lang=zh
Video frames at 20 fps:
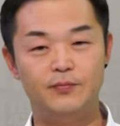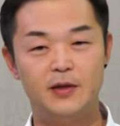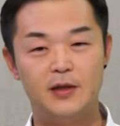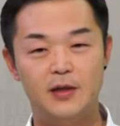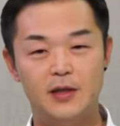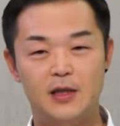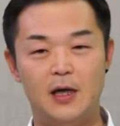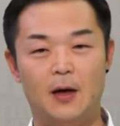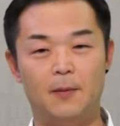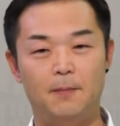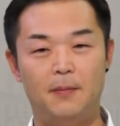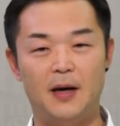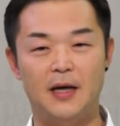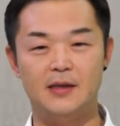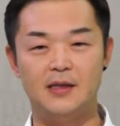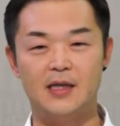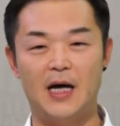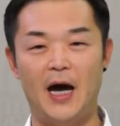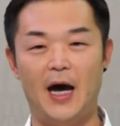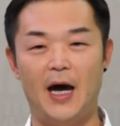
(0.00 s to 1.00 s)
相伴
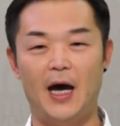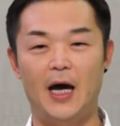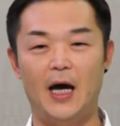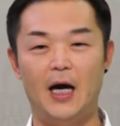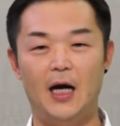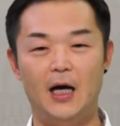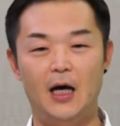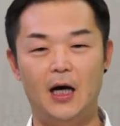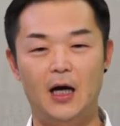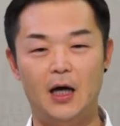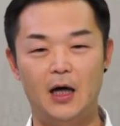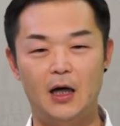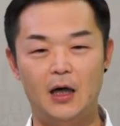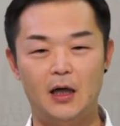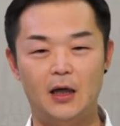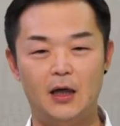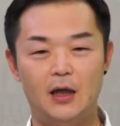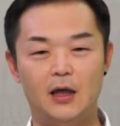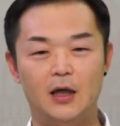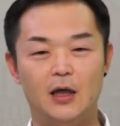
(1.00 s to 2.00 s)
在
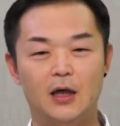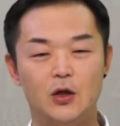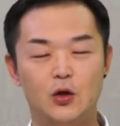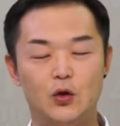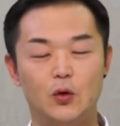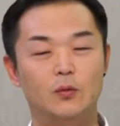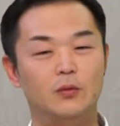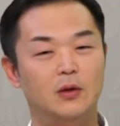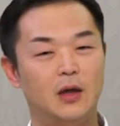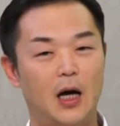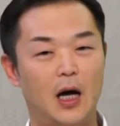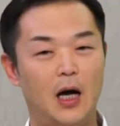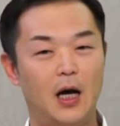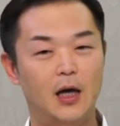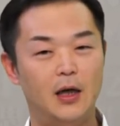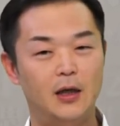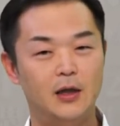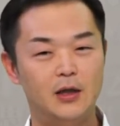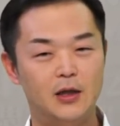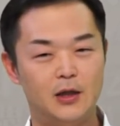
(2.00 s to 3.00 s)
河中的
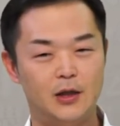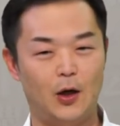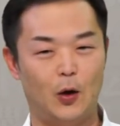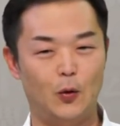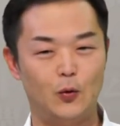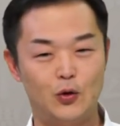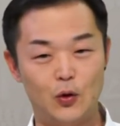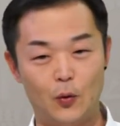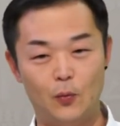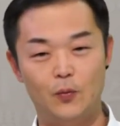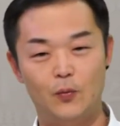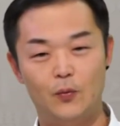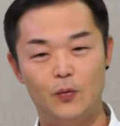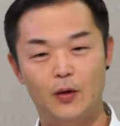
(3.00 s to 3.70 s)
小舟。